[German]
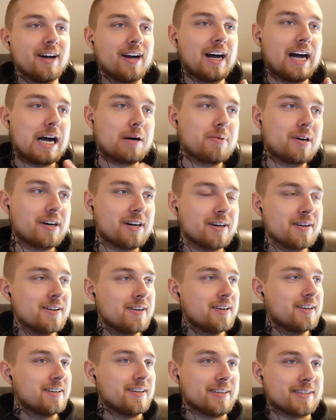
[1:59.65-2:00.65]
Aber
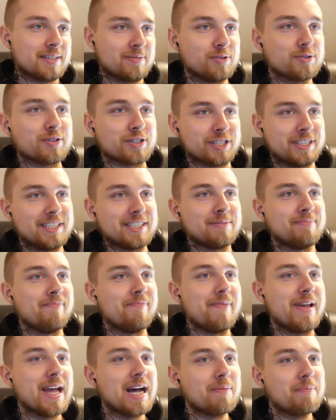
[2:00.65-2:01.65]
es wird wahrscheinlich
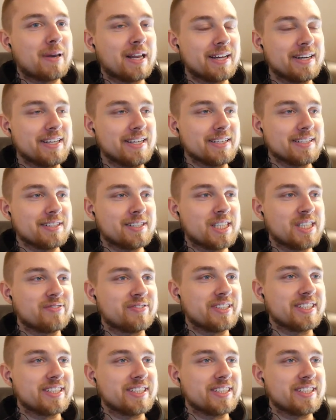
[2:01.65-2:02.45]
mehr Planeten, die